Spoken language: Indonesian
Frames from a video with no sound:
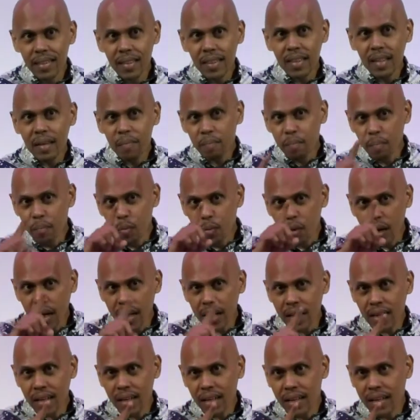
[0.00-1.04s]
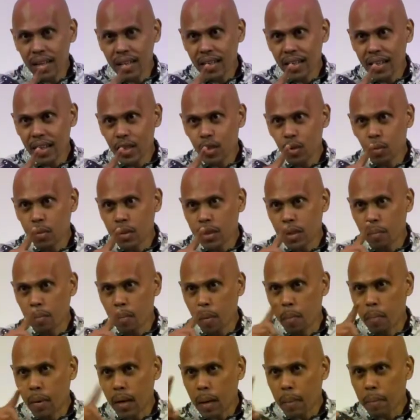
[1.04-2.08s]
Tiap bulan itu bisa
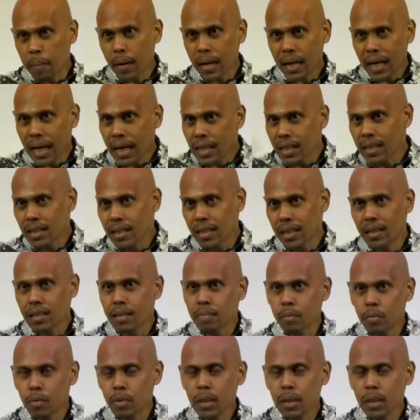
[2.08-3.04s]
beberapa kali dia ketemu,